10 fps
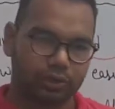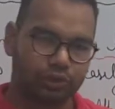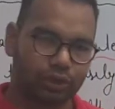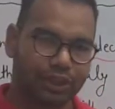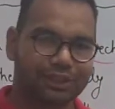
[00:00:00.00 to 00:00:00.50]

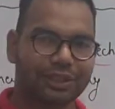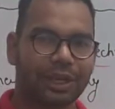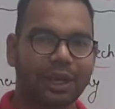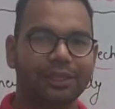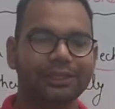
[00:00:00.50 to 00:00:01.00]
जो नेचर
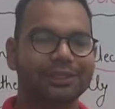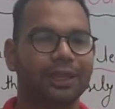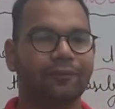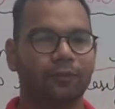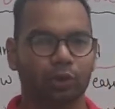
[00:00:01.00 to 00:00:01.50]
है
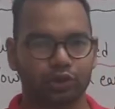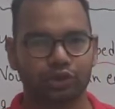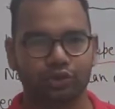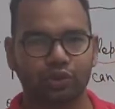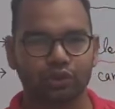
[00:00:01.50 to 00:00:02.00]
इसके
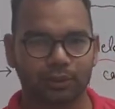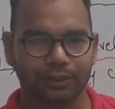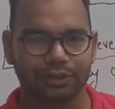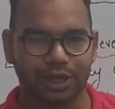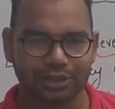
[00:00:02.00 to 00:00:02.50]
फोर्सेस को
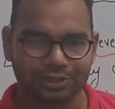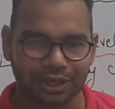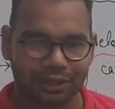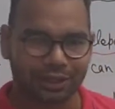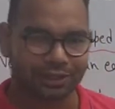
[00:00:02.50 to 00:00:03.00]
समझना
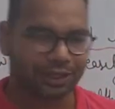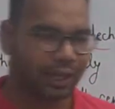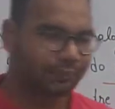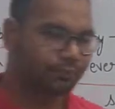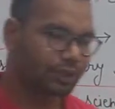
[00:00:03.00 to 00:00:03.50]
स्टार्ट कर दिया